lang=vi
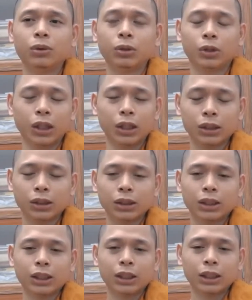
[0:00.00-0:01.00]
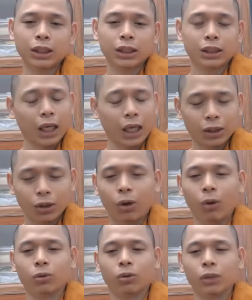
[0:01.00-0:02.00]
cho nên cái thái
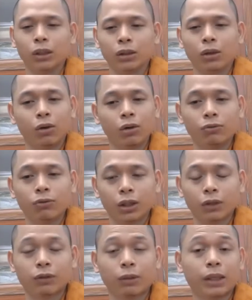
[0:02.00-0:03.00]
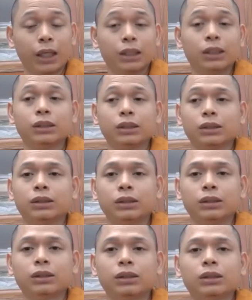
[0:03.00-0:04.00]
độ của mình đối với cái pháp hành
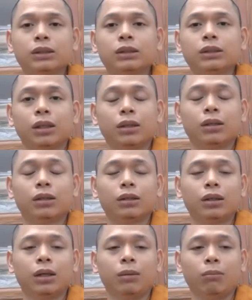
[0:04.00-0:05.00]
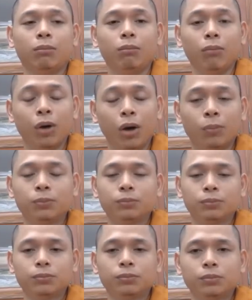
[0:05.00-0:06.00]
nó là một
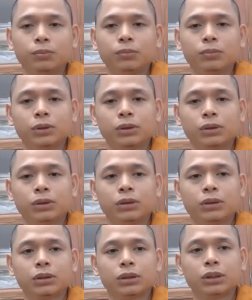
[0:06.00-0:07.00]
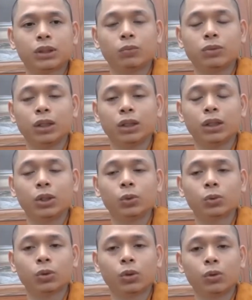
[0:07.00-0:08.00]
trong những cái
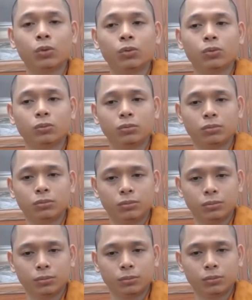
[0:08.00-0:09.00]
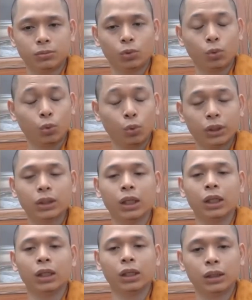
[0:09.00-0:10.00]
yếu tố quyết
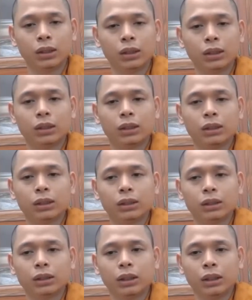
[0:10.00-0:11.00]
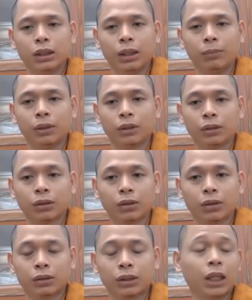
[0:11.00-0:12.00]
định là mình
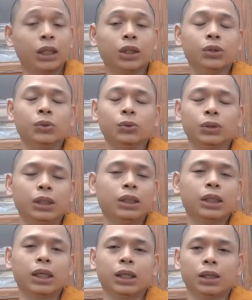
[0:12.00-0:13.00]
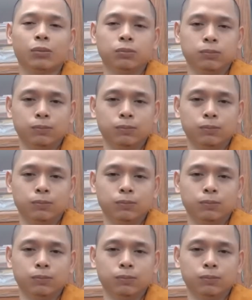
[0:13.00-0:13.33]
có thành tựu cái gì hay không